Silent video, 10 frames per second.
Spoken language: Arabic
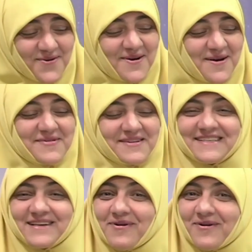كل ما
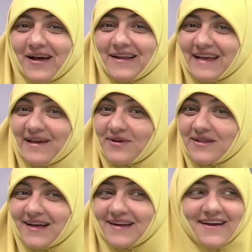تزوج واحده يجيب
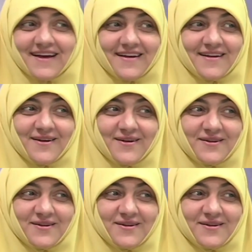للتانيه